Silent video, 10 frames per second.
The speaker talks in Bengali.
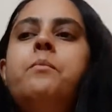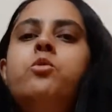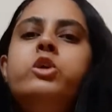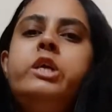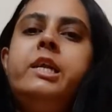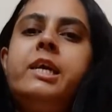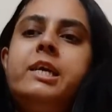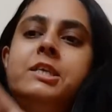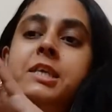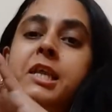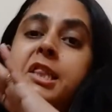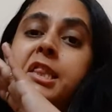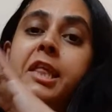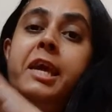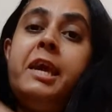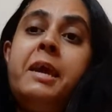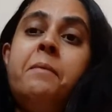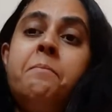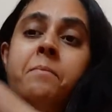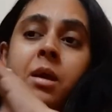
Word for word: এবং সেটাকে সেই সেম